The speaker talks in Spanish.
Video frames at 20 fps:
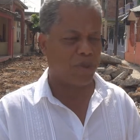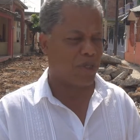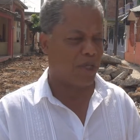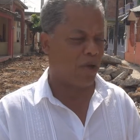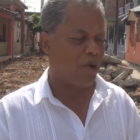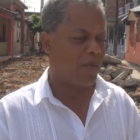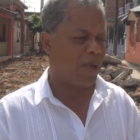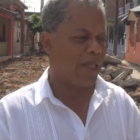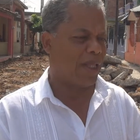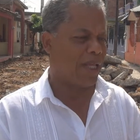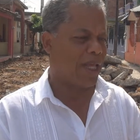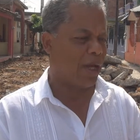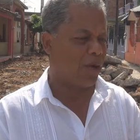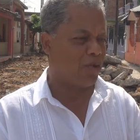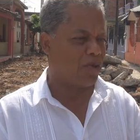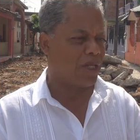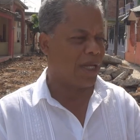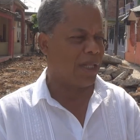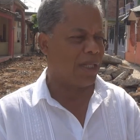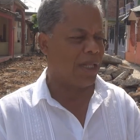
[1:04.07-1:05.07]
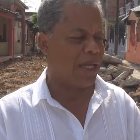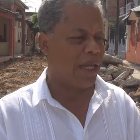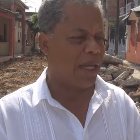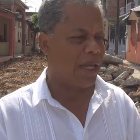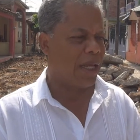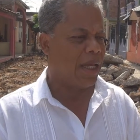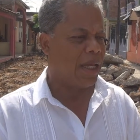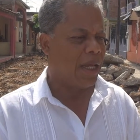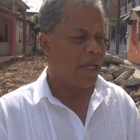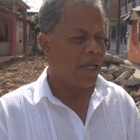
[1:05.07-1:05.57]
posteriormente ya no sean
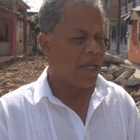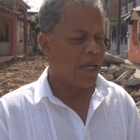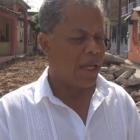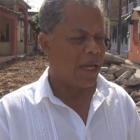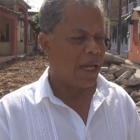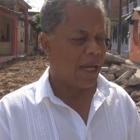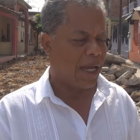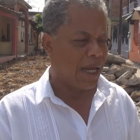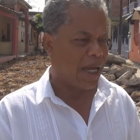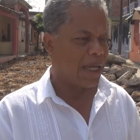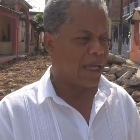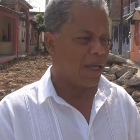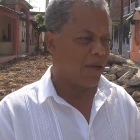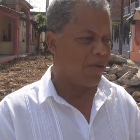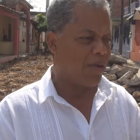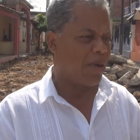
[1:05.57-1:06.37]
de la calle